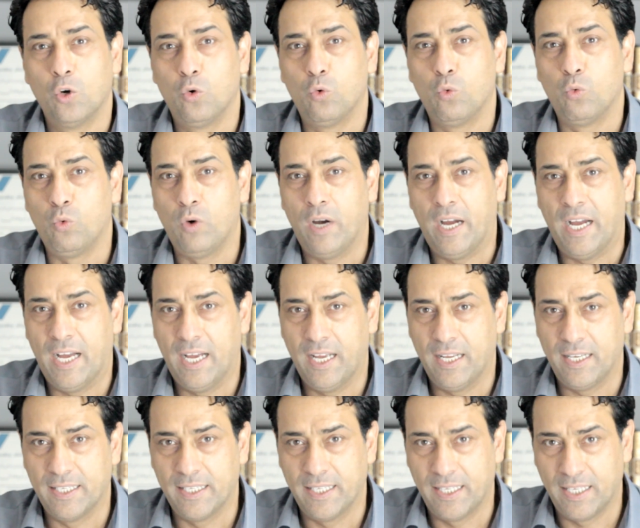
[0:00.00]

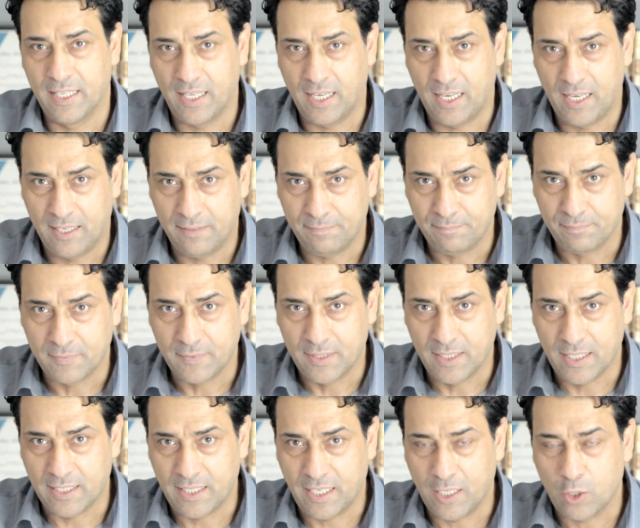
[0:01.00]
وإذا
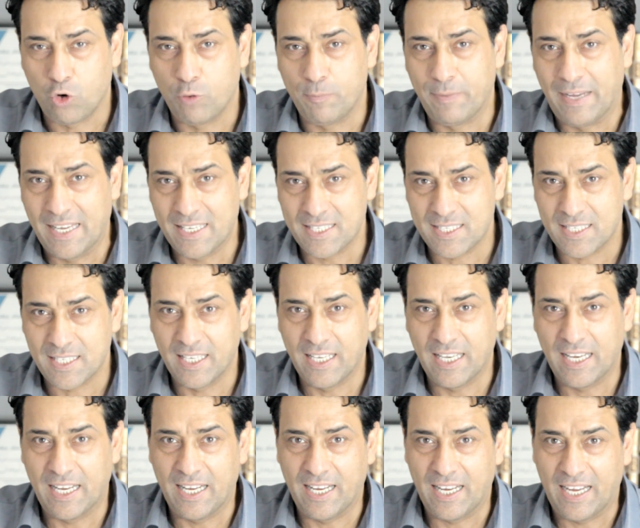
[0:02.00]
لديكم أسئلة
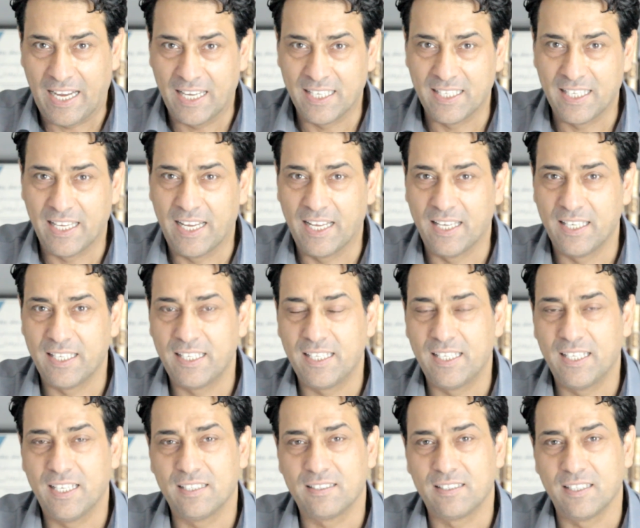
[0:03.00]
عن
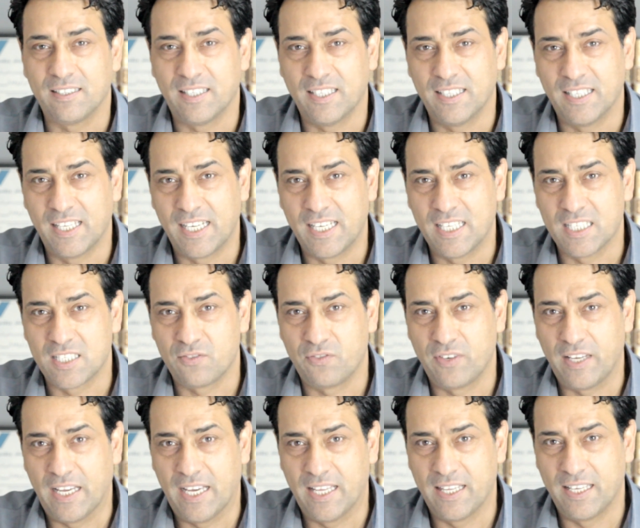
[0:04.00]
آلية التدريس
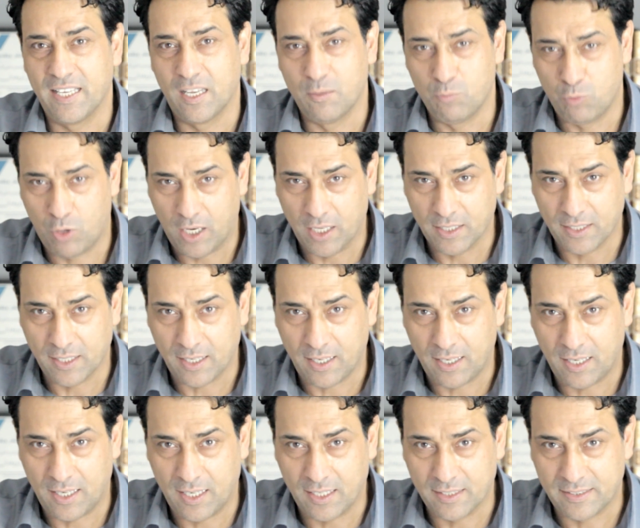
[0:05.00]
في هذه
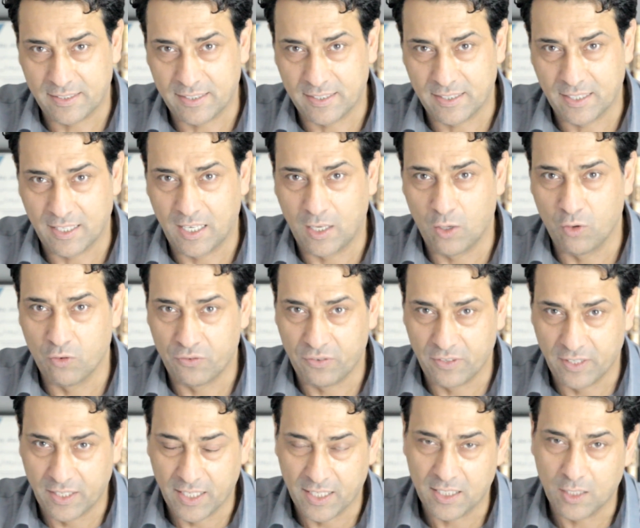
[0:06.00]
المحاضرات أو
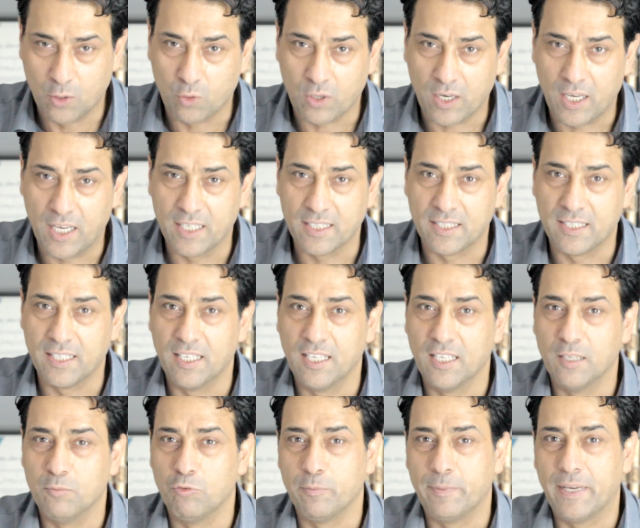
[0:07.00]
في الدورات
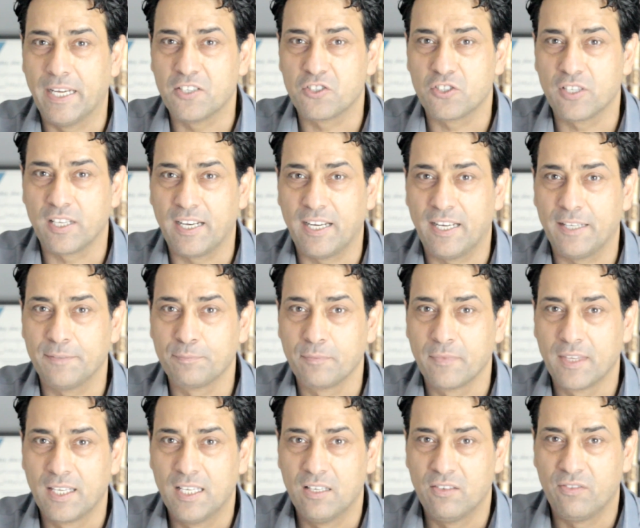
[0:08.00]
المباشرة
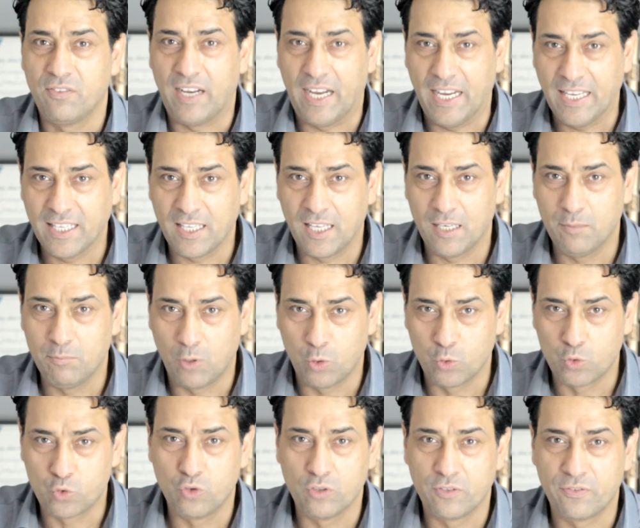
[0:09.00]
فأيضا
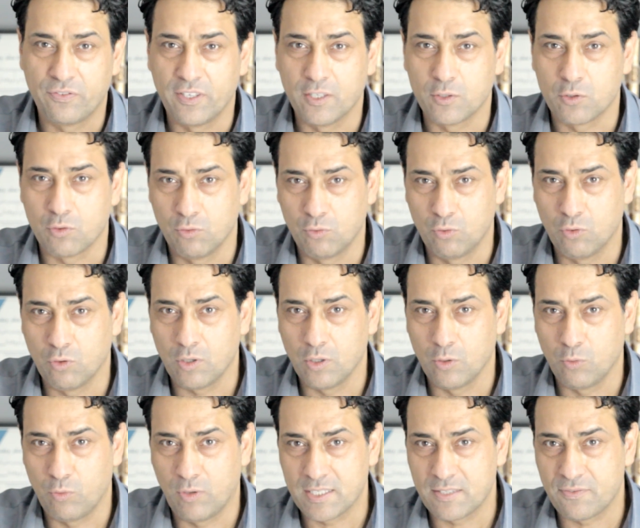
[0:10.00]
موجود في صندوق
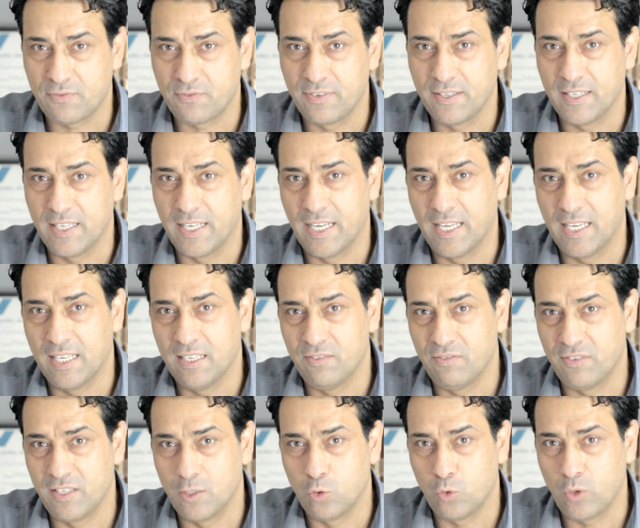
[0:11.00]
الوصف
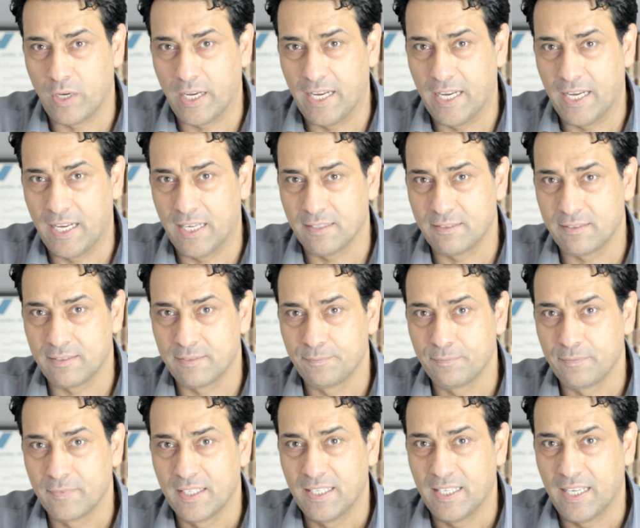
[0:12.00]
الفيديوهات
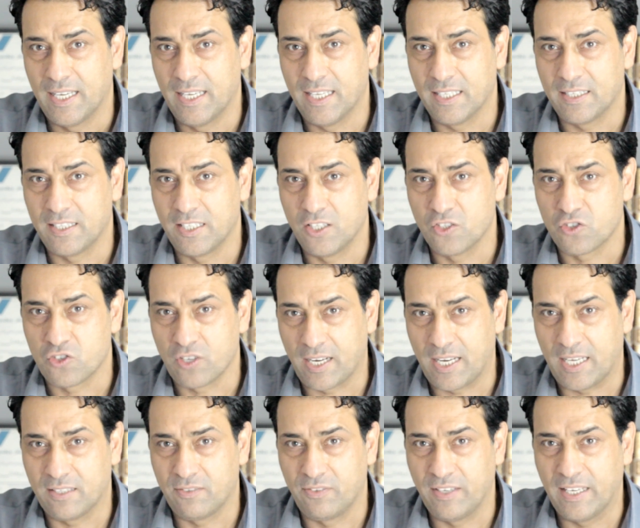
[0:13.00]
التي
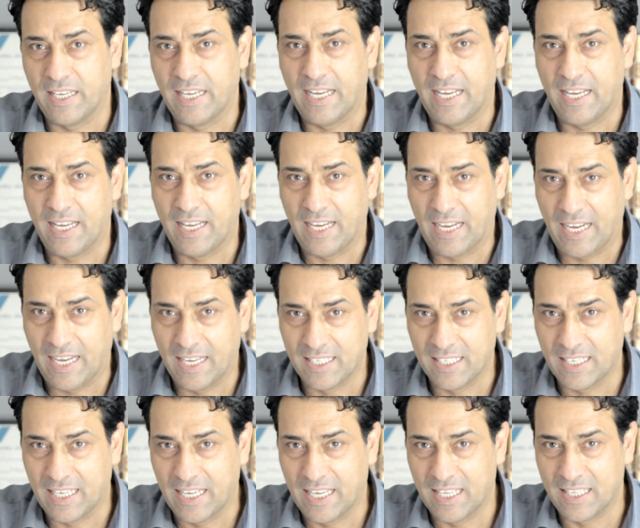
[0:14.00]
شرحت فيها
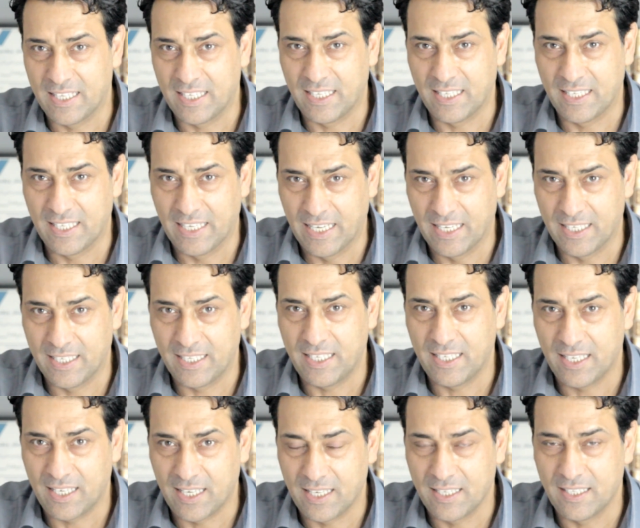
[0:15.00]
عن هذه
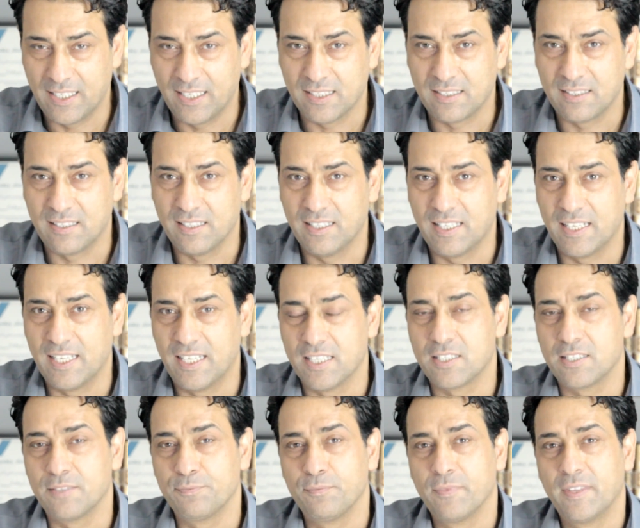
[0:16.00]
الآلية آلية
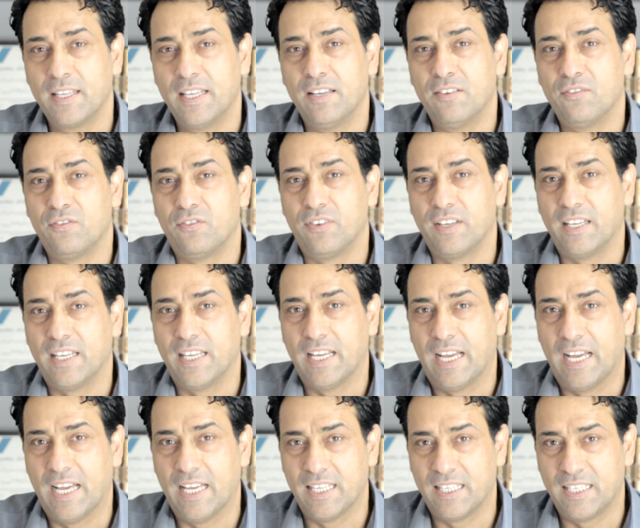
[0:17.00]
التدريس في
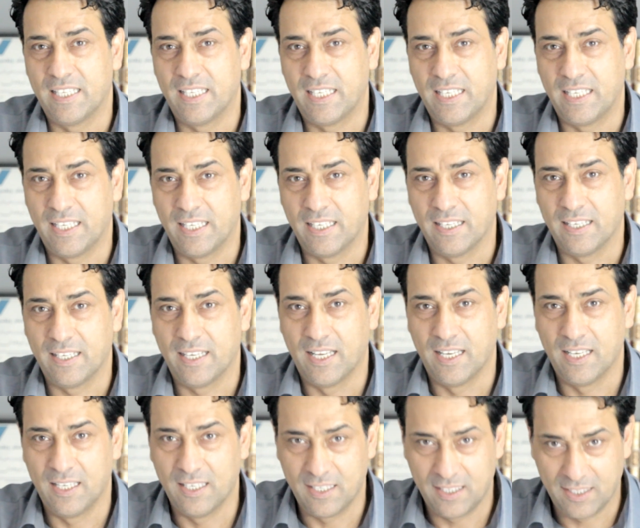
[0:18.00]
هذه
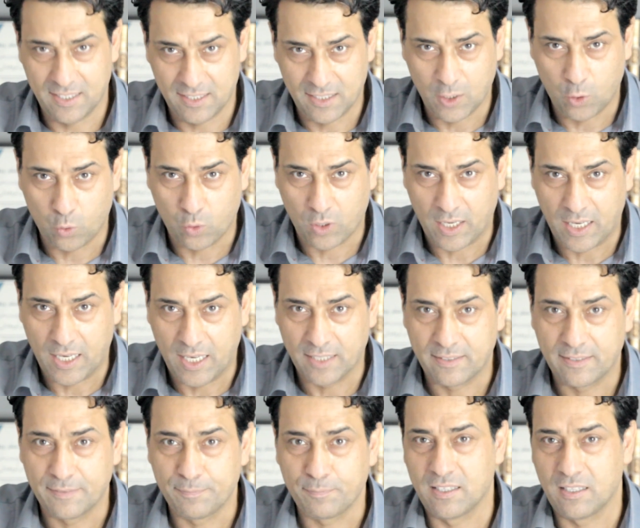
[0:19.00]

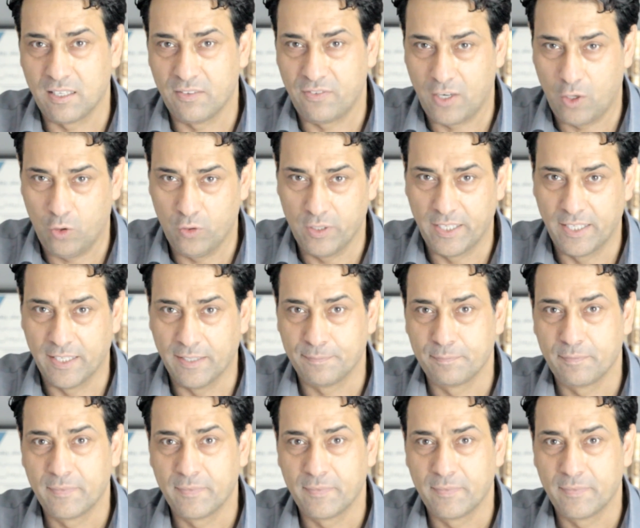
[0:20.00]
الدورات التفاعلية